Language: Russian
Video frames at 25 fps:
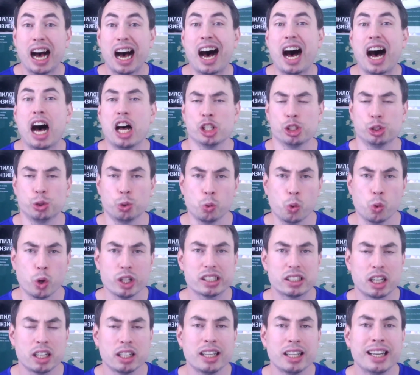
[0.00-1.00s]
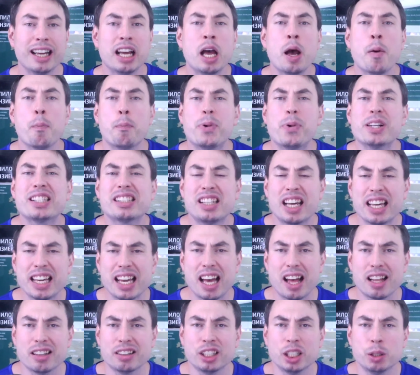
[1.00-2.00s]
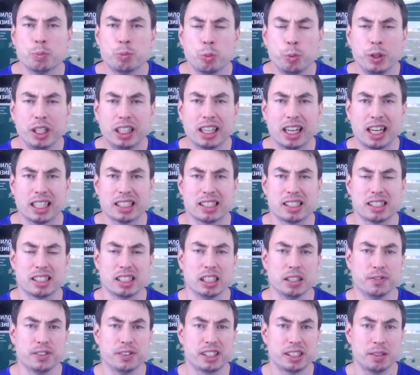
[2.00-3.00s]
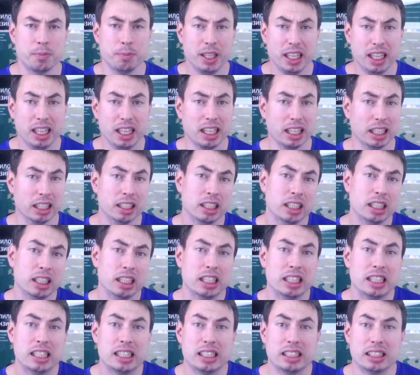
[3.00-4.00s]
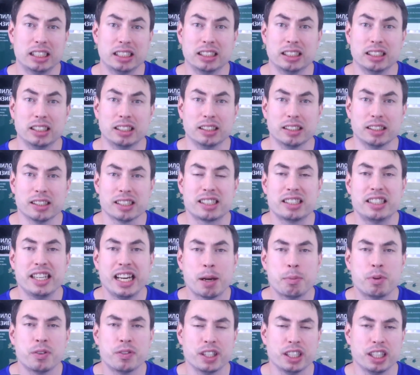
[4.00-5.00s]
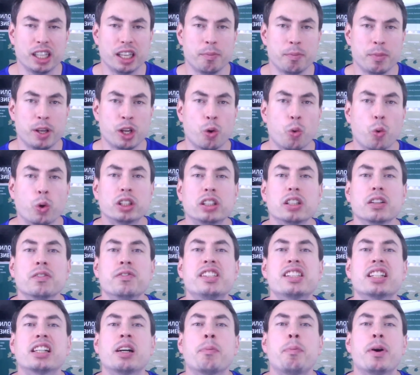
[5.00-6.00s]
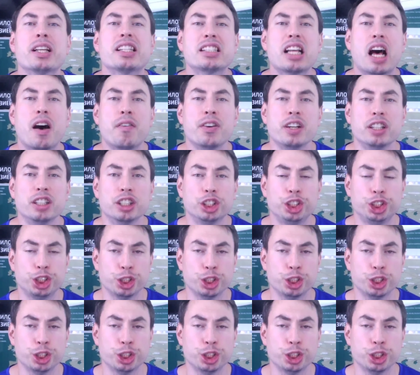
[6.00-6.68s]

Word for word: а с другой стороны, постоянные публикации в СМИ э, с требованиями от высокопоставленных